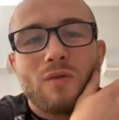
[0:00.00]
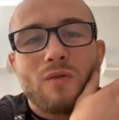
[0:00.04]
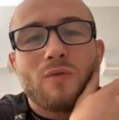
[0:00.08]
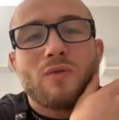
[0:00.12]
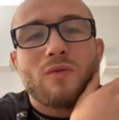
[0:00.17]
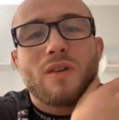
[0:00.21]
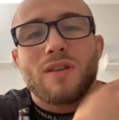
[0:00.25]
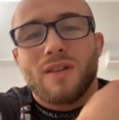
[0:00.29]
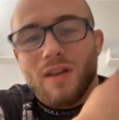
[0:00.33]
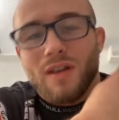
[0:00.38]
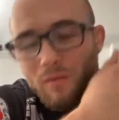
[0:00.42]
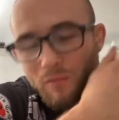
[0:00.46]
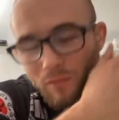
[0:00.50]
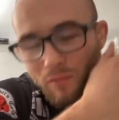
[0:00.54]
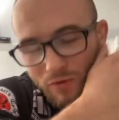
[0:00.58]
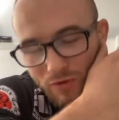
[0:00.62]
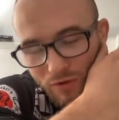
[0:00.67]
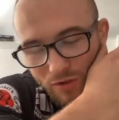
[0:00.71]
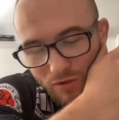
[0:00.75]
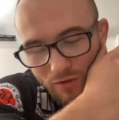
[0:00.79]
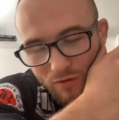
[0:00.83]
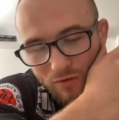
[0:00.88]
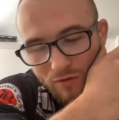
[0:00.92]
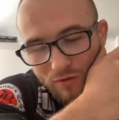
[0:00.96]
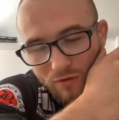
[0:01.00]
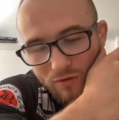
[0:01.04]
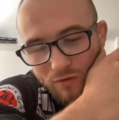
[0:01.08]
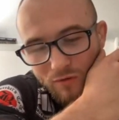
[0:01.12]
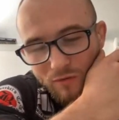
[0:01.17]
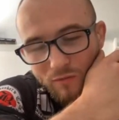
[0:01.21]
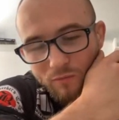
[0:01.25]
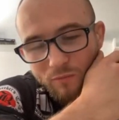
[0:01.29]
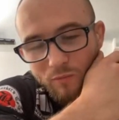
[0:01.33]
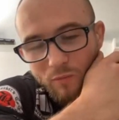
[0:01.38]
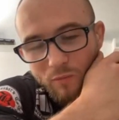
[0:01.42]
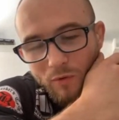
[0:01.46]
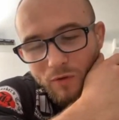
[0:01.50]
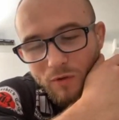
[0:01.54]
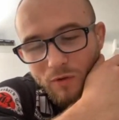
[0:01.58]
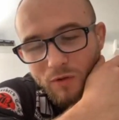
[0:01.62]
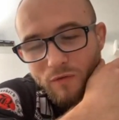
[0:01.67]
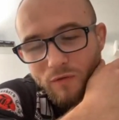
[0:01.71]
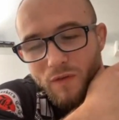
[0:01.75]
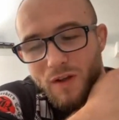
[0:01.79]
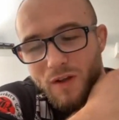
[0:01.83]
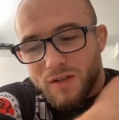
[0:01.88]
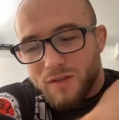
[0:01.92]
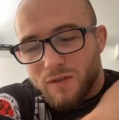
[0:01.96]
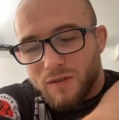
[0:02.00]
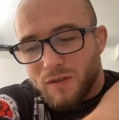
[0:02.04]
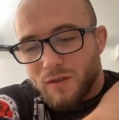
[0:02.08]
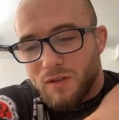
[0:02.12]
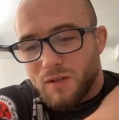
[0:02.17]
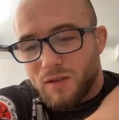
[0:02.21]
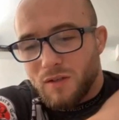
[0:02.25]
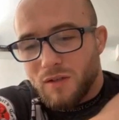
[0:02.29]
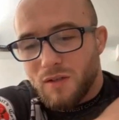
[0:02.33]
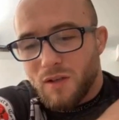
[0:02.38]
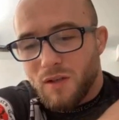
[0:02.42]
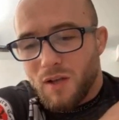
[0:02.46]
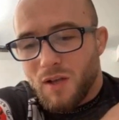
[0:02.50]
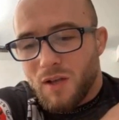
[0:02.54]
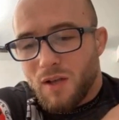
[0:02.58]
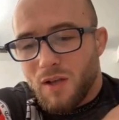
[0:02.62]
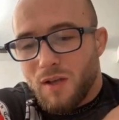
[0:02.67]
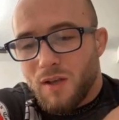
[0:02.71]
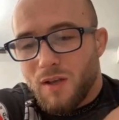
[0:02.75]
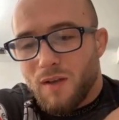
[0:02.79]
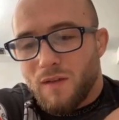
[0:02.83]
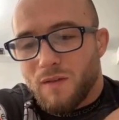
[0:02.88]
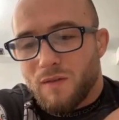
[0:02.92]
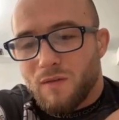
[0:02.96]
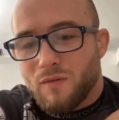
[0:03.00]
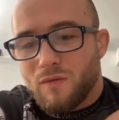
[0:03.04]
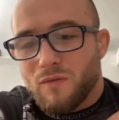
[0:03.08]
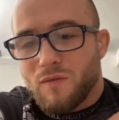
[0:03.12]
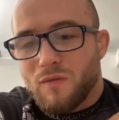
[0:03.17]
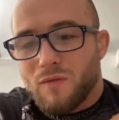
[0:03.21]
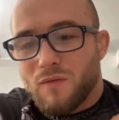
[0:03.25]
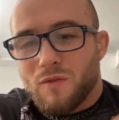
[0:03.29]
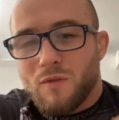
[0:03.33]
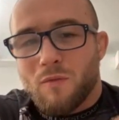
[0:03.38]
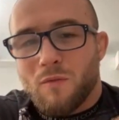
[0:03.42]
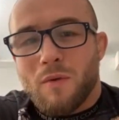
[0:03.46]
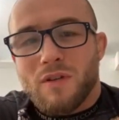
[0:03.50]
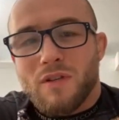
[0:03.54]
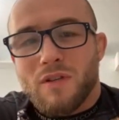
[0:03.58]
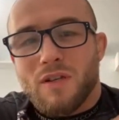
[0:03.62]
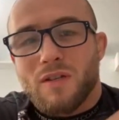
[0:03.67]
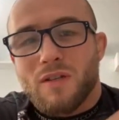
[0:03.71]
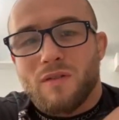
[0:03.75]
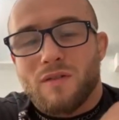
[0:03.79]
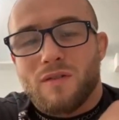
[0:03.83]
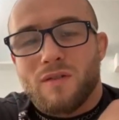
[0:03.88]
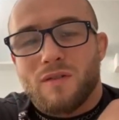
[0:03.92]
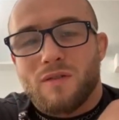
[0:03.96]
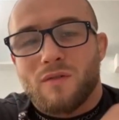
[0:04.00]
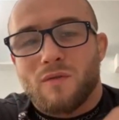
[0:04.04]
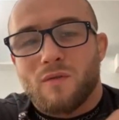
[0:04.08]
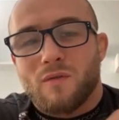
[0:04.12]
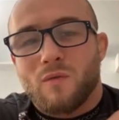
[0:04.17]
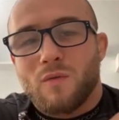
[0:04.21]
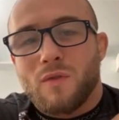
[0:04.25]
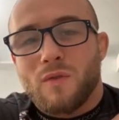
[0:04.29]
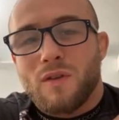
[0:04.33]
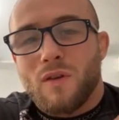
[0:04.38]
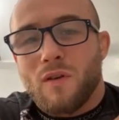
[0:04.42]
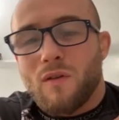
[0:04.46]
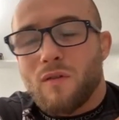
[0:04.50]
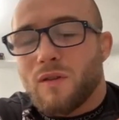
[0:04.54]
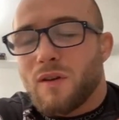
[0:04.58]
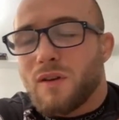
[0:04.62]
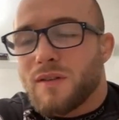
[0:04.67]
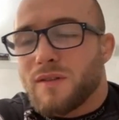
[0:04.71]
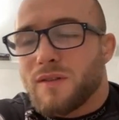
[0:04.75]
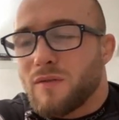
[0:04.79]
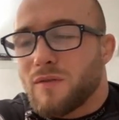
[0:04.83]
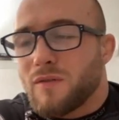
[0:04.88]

drugie tyle może to potrwać i no zobacz, jaki to jest długi okres.